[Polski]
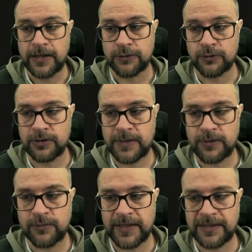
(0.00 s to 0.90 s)
Drugim
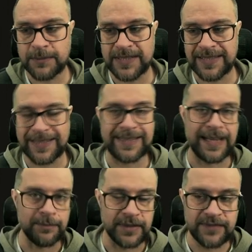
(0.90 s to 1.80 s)
argumentem jest taki
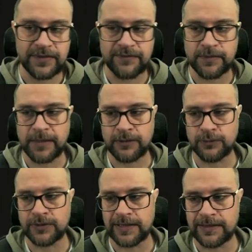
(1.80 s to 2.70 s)
napis, w tym wypadku
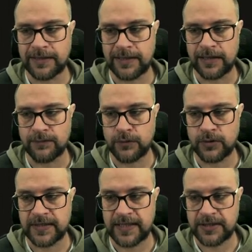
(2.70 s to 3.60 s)
ta literka W
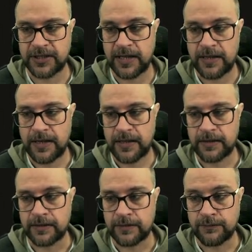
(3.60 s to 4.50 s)
oznacza
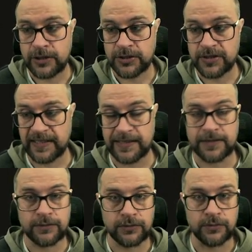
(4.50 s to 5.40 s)
e, właśnie taki
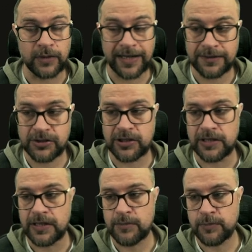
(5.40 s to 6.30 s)
skrót od write,
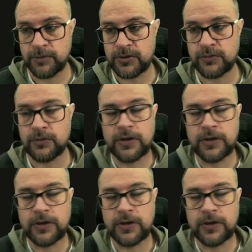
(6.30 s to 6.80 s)
czyli po prostu